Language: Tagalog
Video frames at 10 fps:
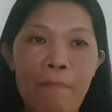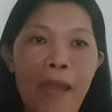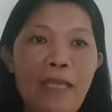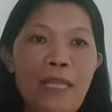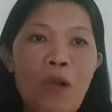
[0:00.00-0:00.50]

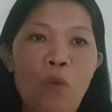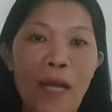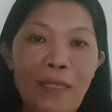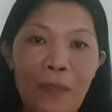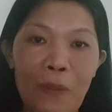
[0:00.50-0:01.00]
24,
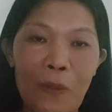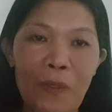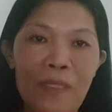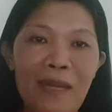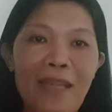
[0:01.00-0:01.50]

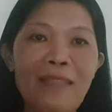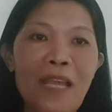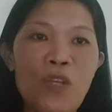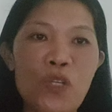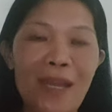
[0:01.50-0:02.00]

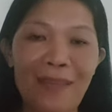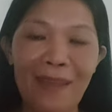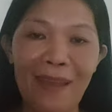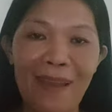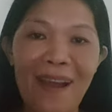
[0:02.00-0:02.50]

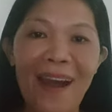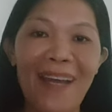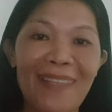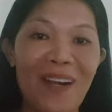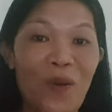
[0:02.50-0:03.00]
37
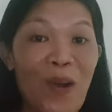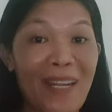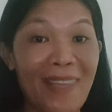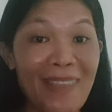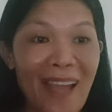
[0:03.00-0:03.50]
at ang
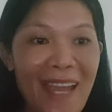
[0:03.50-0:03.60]
45.